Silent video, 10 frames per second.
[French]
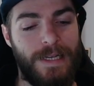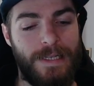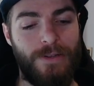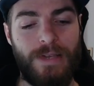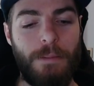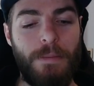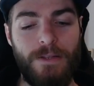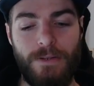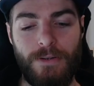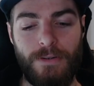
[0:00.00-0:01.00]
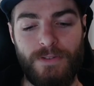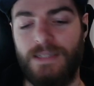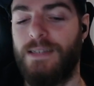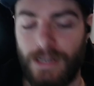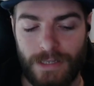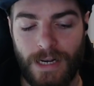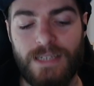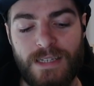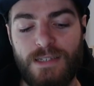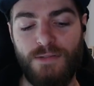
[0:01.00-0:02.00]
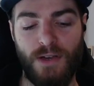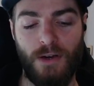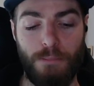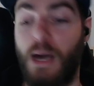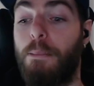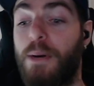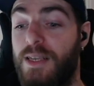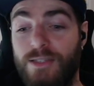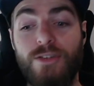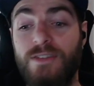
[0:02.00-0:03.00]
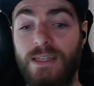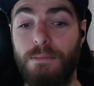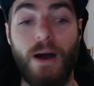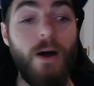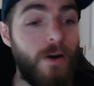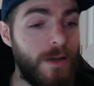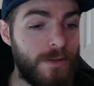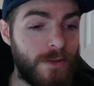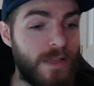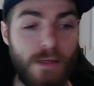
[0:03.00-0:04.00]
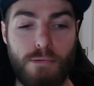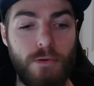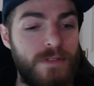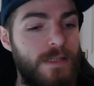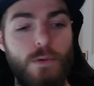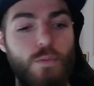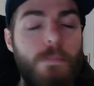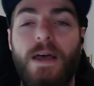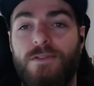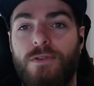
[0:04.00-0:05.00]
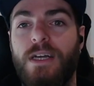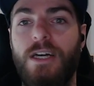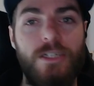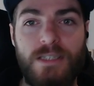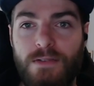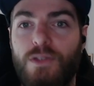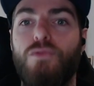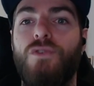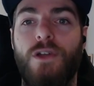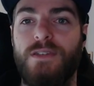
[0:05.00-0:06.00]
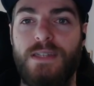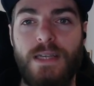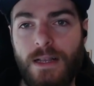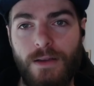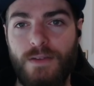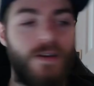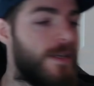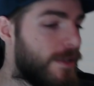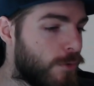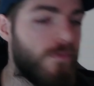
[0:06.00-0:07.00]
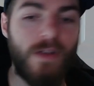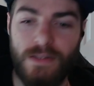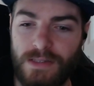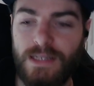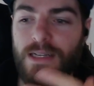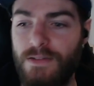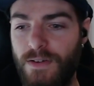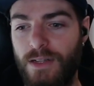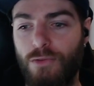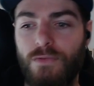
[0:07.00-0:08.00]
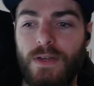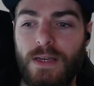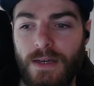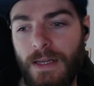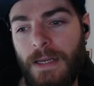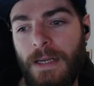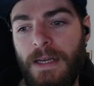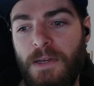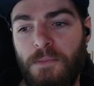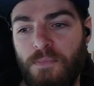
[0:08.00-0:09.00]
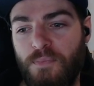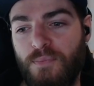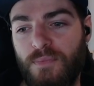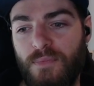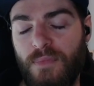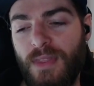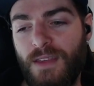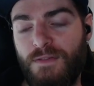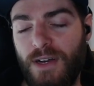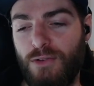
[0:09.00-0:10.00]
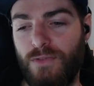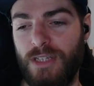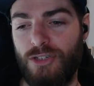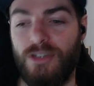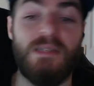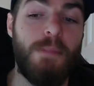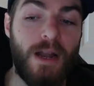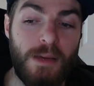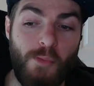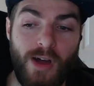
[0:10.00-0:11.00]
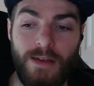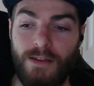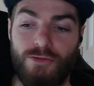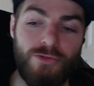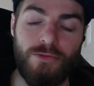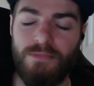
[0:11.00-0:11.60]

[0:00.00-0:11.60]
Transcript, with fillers: Donc il a pas de... Là c'est différent. Mais après sinon c'est marrant. Hein. Dans d'iPhone c'était huit personnages, ils avaient tous leur style, il fallait trouver un style, il fallait trouver... Il fallait trouver des choses, ils parlaient moins, il y a juste une